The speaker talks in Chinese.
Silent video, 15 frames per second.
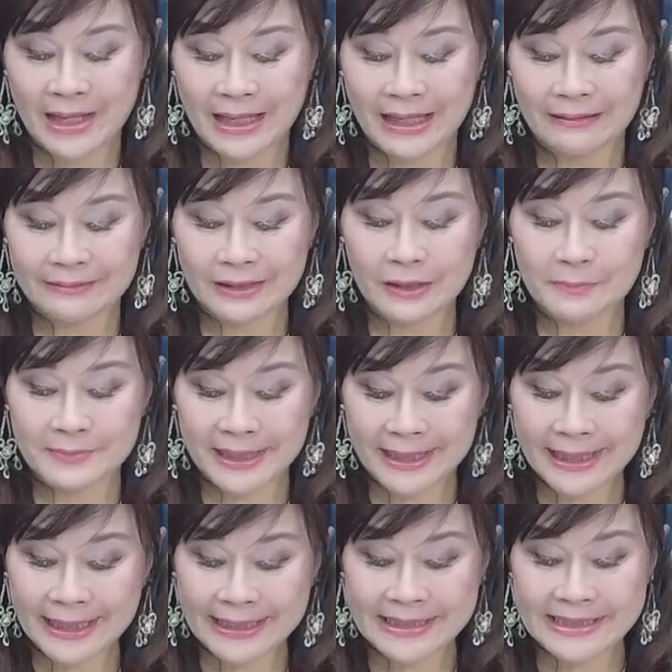好，那我们来
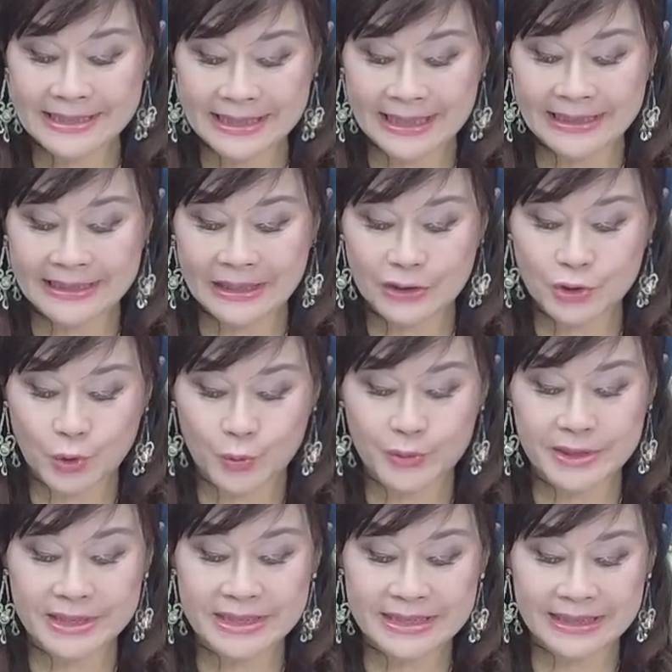看一下，你要重
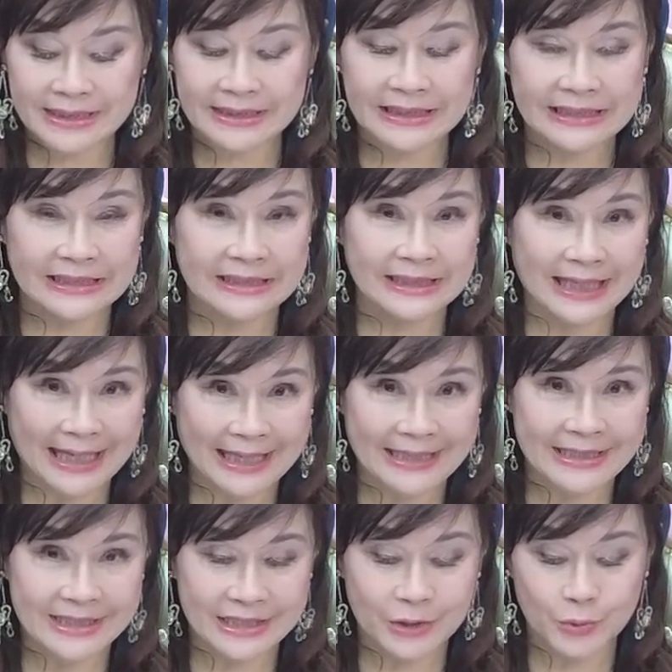新整理你的爱
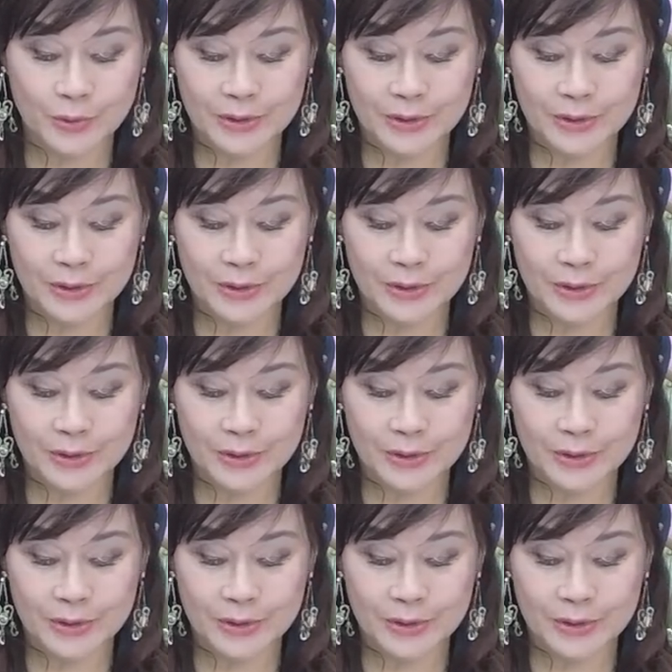情